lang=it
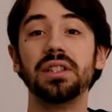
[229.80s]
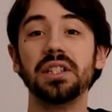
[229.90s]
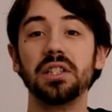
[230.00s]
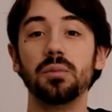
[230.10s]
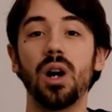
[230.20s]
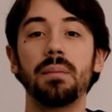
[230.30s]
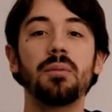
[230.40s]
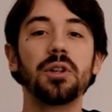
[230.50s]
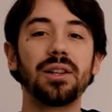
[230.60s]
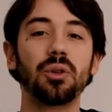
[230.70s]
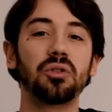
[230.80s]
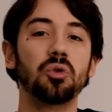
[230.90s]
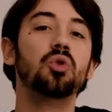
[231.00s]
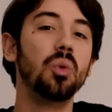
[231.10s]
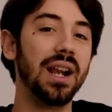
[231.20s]
centesimo, abbiamo detto che
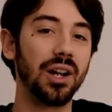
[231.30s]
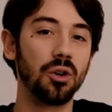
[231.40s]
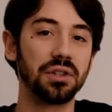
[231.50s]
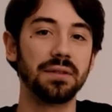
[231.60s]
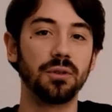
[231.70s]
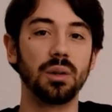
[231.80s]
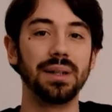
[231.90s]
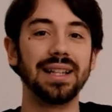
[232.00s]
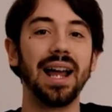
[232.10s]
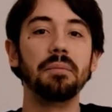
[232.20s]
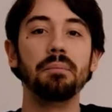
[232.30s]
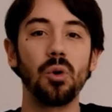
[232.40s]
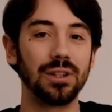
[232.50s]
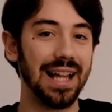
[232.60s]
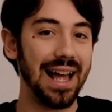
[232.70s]
sono due le cose di fondamentale
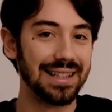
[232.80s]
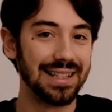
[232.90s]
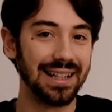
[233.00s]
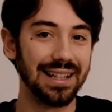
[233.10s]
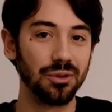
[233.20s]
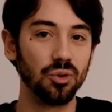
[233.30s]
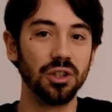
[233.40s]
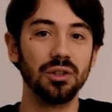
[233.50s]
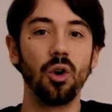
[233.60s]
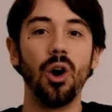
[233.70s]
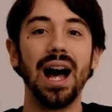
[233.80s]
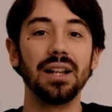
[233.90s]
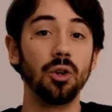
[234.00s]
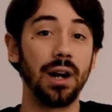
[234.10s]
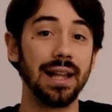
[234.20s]
importanza che succedono a
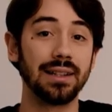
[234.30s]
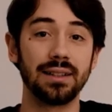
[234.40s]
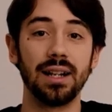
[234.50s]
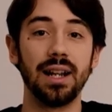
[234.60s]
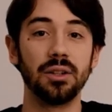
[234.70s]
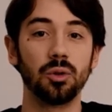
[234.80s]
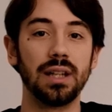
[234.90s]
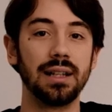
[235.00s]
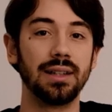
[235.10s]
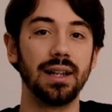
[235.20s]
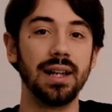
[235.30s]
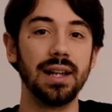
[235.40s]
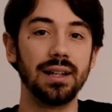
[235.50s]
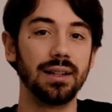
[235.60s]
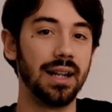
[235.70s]
Doretta tra gli anni 80
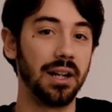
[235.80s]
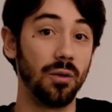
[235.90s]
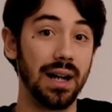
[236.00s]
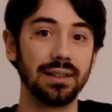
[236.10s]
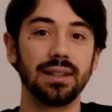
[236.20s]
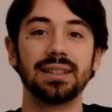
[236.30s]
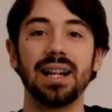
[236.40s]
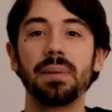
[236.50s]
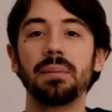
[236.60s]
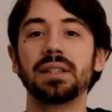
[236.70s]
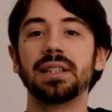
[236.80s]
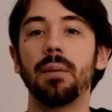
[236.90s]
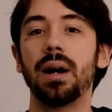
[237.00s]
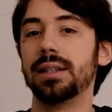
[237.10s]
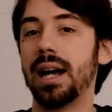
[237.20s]
e gli anni 90. Se la prima si
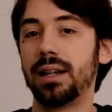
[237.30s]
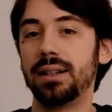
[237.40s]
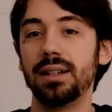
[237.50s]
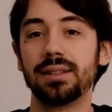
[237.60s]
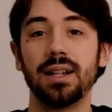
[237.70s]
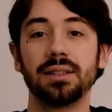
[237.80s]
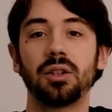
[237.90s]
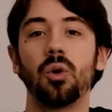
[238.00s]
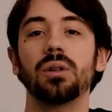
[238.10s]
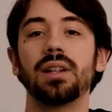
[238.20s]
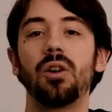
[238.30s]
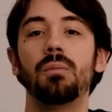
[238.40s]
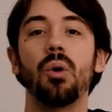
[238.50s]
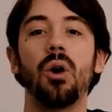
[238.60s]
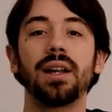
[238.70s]
chiama Dactyls, la seconda
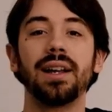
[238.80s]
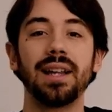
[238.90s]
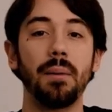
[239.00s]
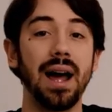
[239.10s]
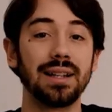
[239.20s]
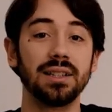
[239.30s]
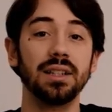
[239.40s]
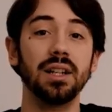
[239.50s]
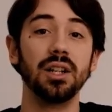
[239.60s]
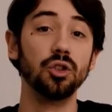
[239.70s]
non può che chiamarsi